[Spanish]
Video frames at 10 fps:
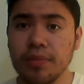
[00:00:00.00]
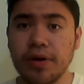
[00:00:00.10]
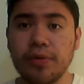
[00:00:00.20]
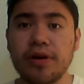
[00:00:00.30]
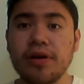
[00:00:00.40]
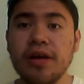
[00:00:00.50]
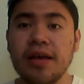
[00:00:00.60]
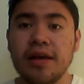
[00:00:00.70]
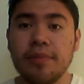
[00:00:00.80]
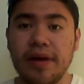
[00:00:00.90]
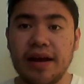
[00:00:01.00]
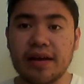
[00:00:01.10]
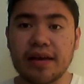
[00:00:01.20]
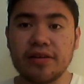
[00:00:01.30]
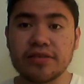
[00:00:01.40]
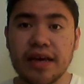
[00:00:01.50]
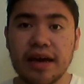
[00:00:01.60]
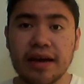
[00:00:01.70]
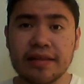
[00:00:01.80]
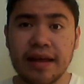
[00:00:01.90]
Pero bueno, para que no se
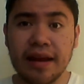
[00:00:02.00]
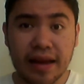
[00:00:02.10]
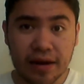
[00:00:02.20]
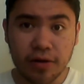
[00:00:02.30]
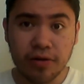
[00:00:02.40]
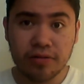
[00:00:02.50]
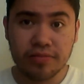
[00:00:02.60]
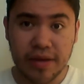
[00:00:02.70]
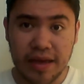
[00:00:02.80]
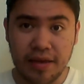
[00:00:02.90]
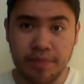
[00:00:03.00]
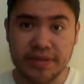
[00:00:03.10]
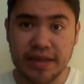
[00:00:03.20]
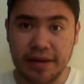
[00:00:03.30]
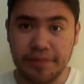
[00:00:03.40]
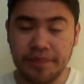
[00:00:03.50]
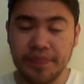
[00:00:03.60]
haga tan largo, eh, empezaré.